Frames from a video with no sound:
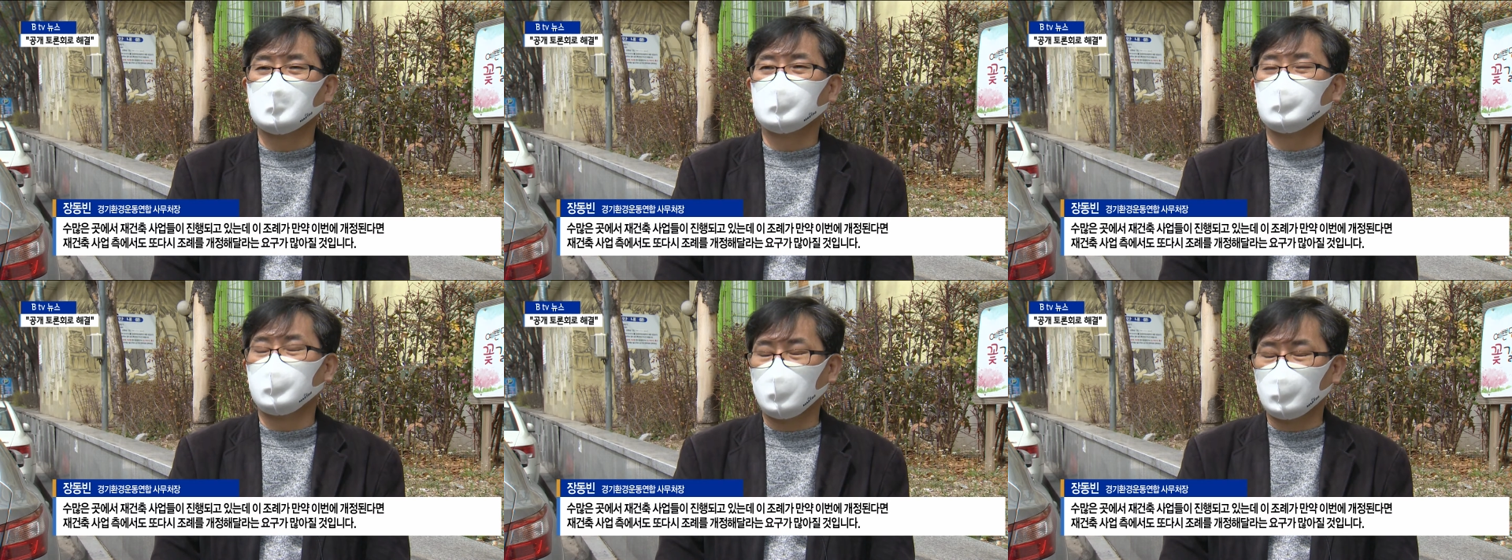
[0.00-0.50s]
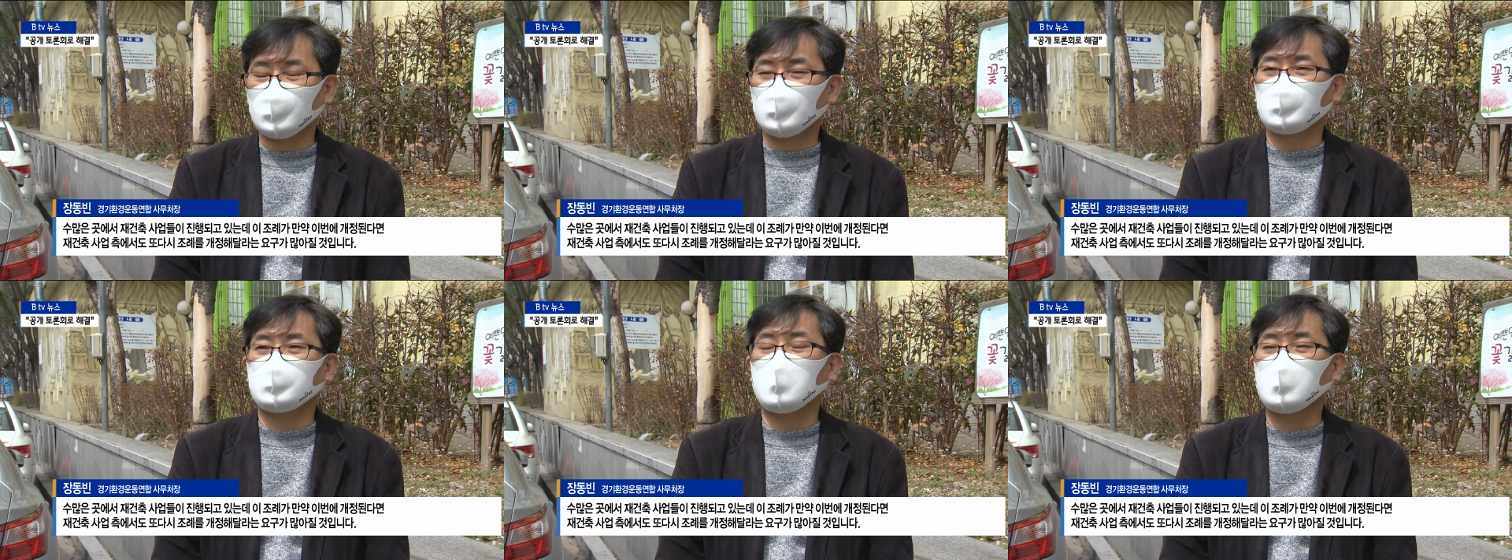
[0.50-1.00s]
그
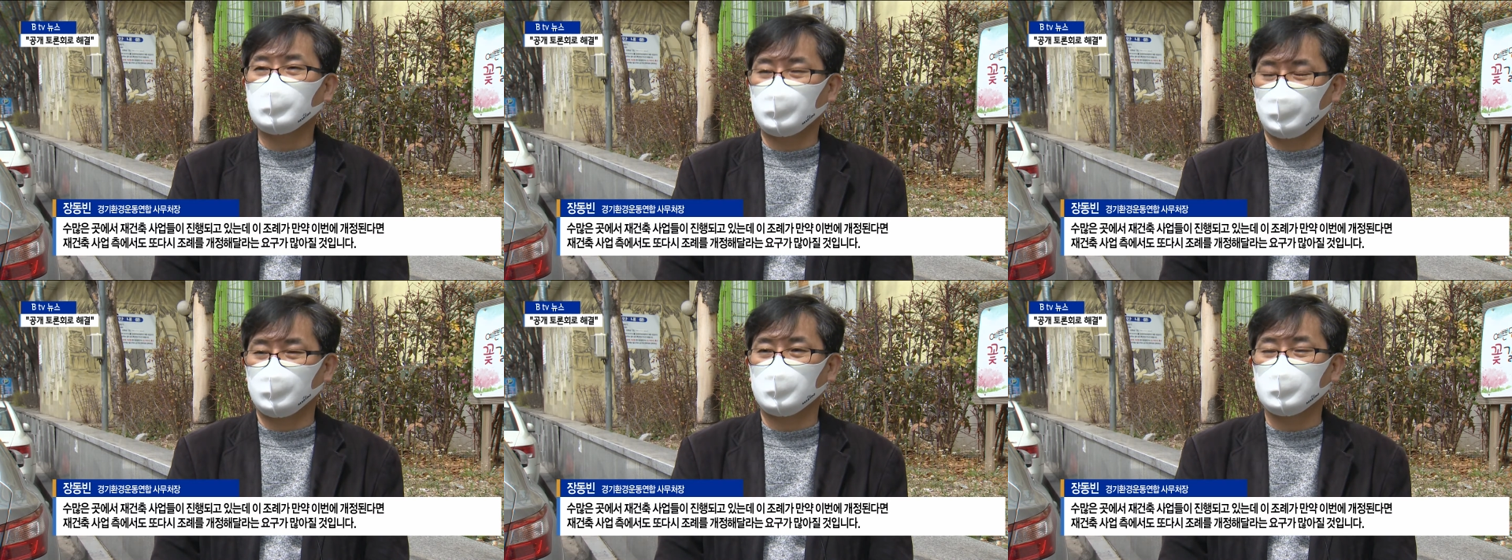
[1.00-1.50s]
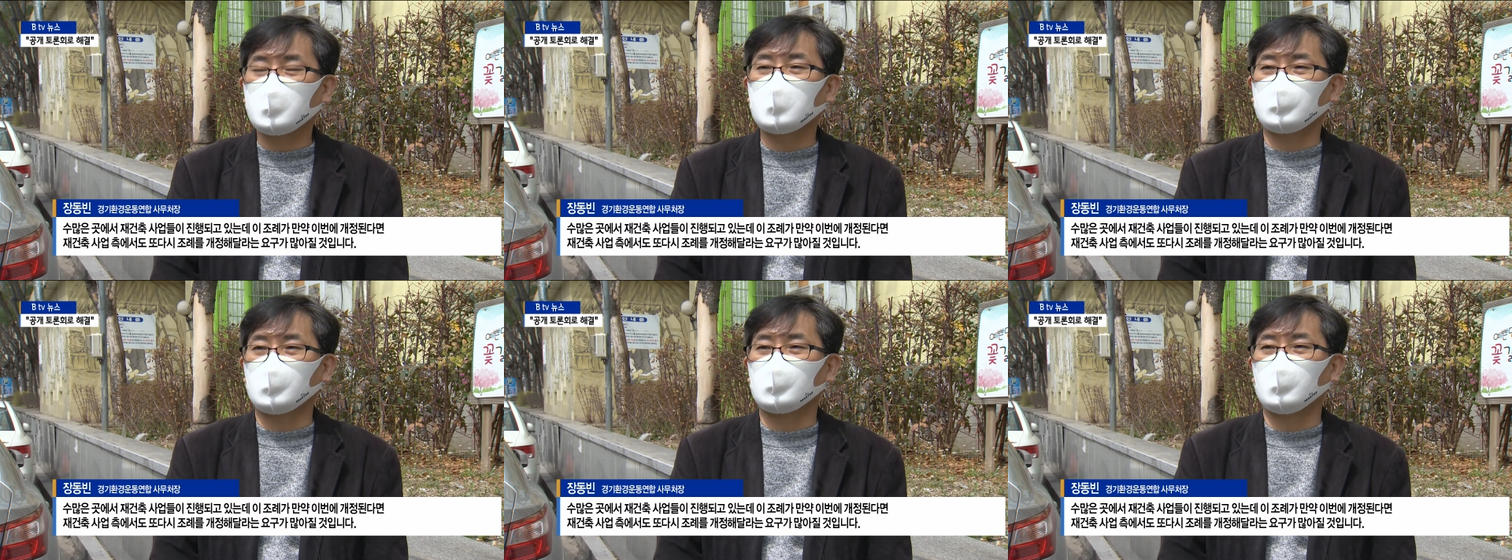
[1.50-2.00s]
재건축 사업
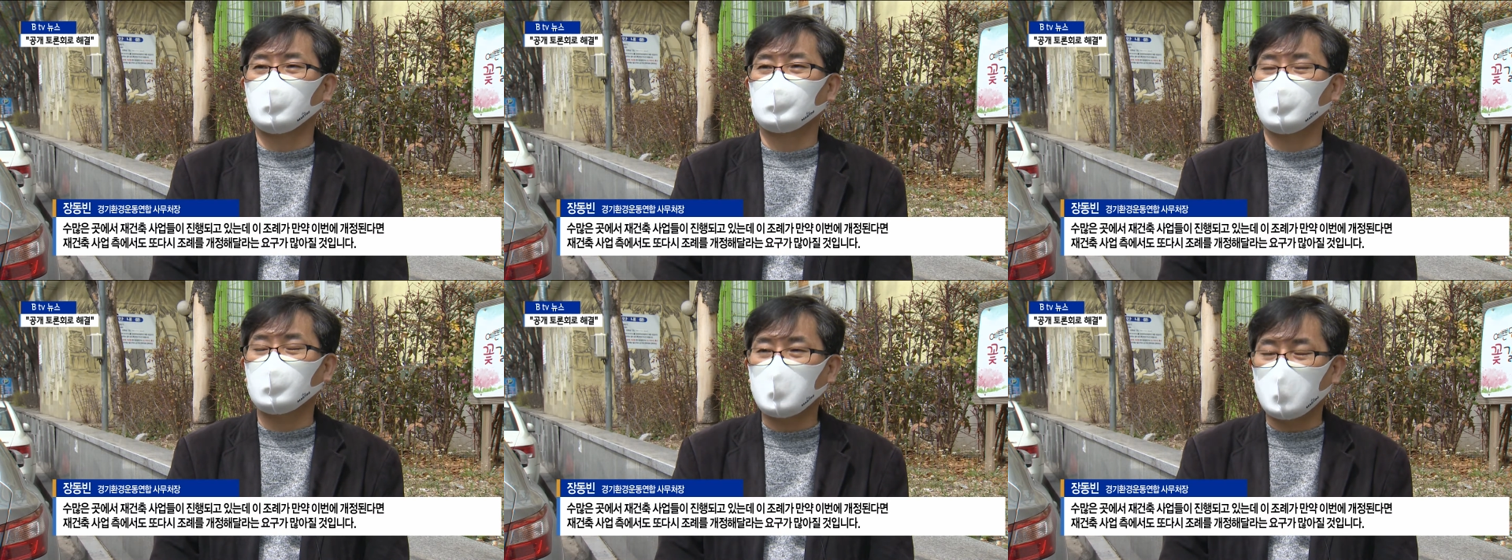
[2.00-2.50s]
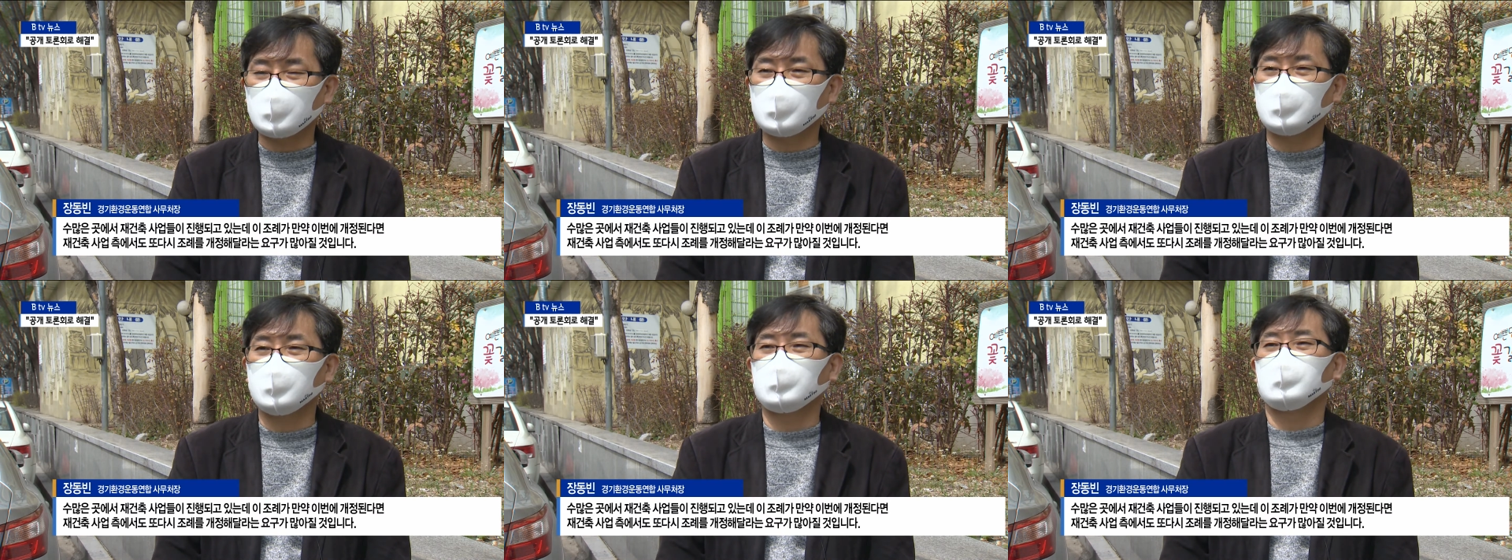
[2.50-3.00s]
측에서도
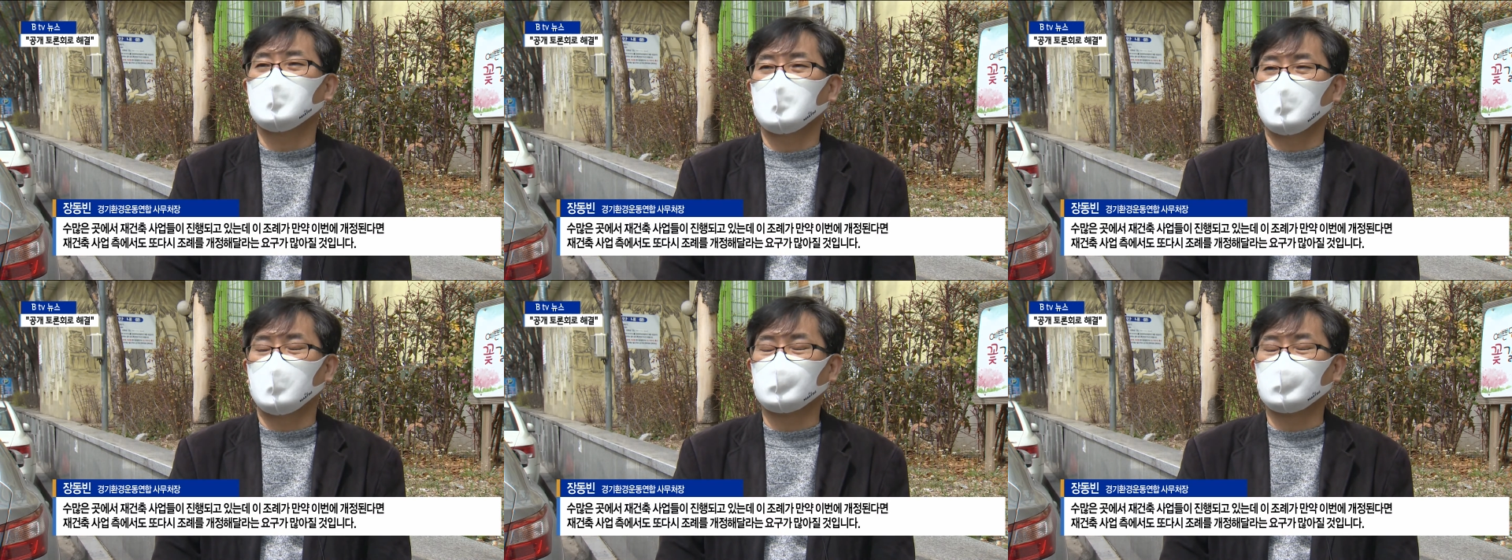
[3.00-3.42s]
또다시 어,